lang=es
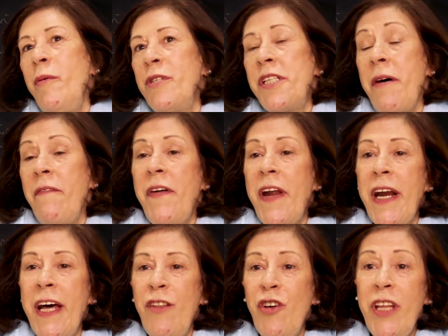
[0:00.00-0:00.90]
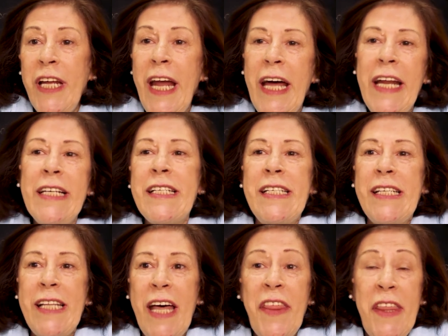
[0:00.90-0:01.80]
Yo en San Fernando de Henares
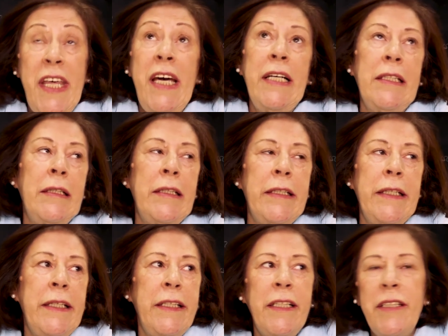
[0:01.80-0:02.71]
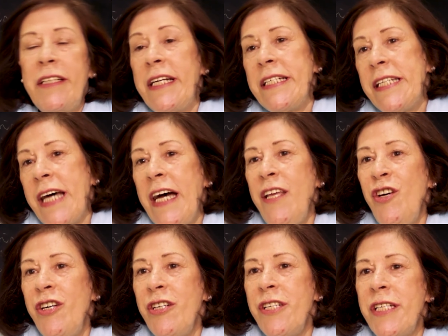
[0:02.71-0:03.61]
desde hace eh, tres
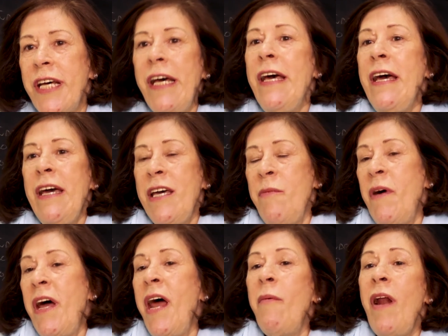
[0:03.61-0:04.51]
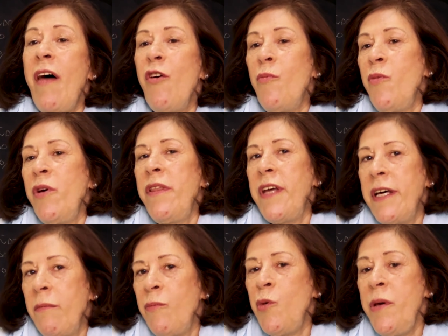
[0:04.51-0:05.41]
años y me han hablado muy,
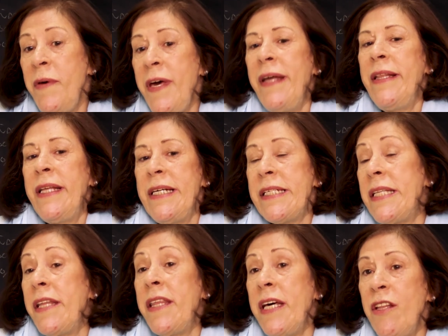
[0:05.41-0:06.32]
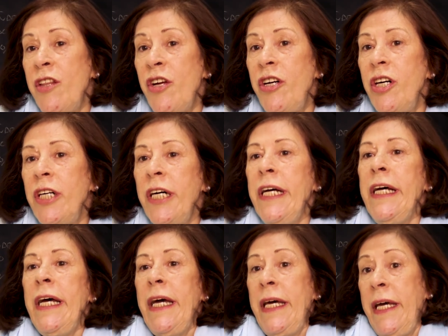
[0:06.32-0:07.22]
muy bien de este centro
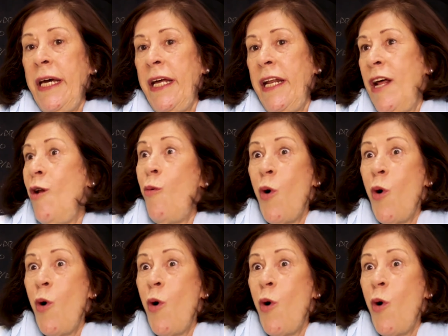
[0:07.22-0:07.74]
eh, en el